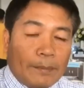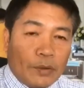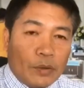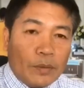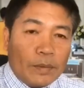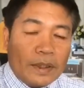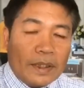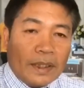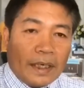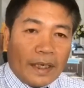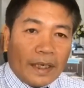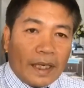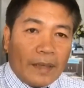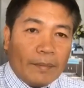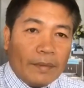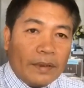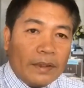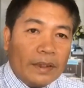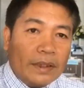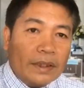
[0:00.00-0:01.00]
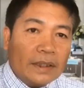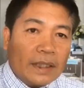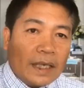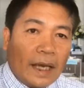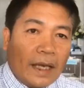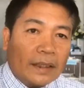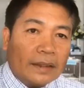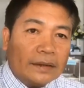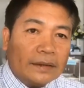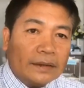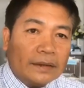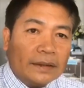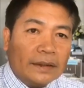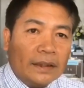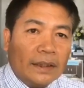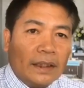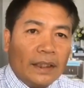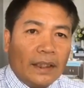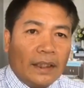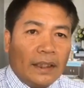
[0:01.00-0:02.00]
ปฏิรูปคืออะไรครับก็คือการ
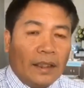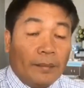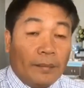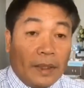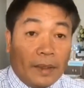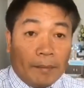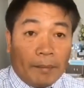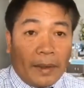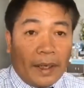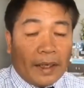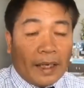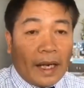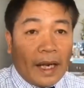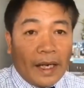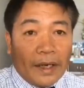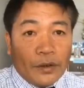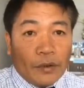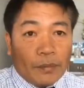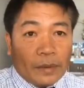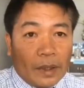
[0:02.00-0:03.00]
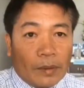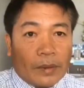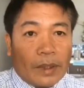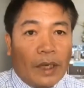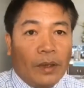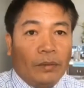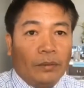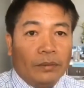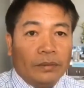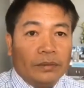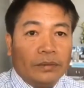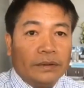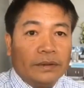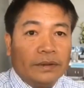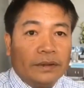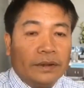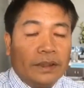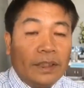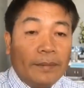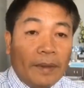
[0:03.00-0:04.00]
เปลี่ยนแปลงค่านิยม
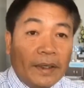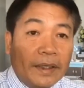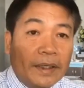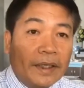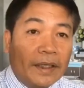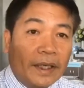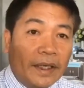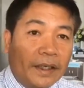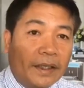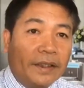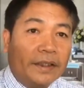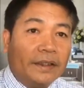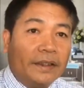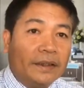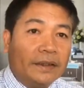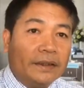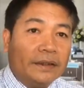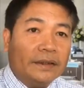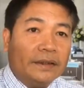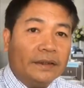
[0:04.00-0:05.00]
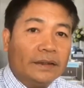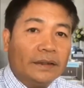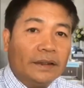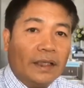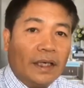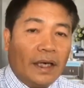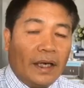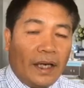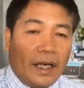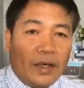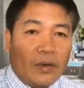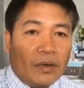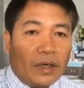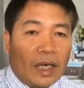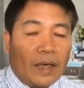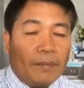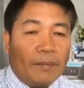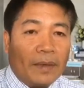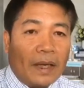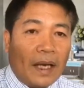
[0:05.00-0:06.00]
เก่าๆที่ไม่ดีให้ดีขึ้น แน่นอนค
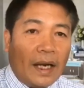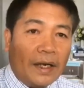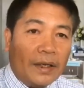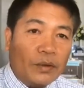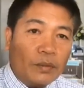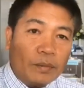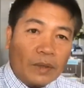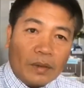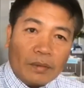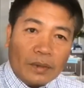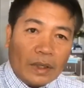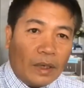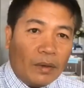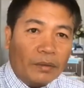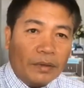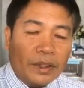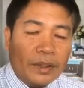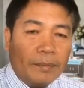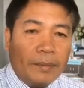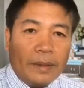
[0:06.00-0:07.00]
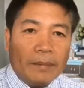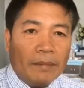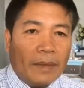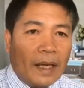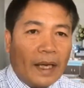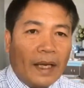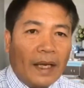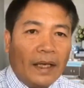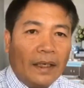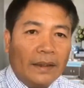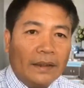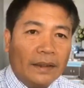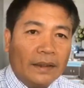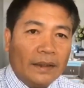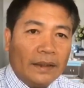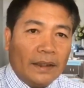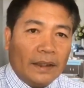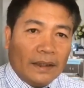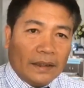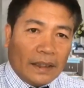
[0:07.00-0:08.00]
รับค่านิยมเก่าๆที่เป็นมา
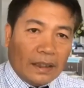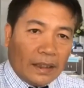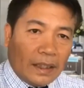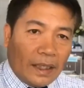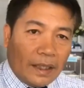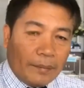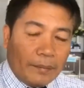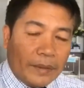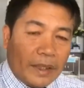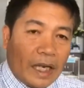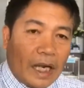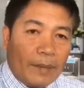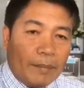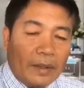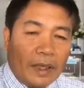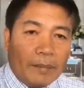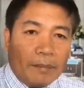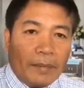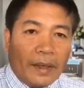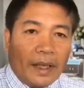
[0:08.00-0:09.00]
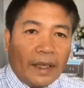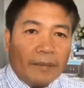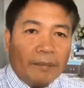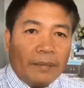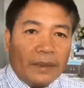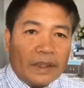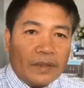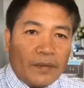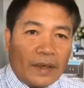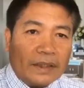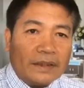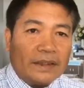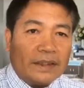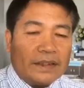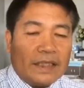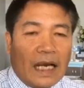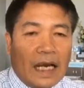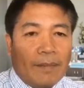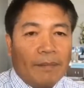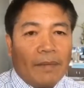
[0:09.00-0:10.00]
ตั้งแต่มีการเปลี่ยนแปลงปฏิวัติส
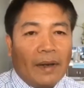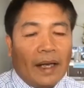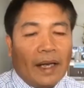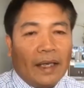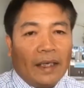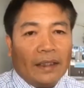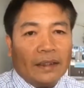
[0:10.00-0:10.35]
ยามมา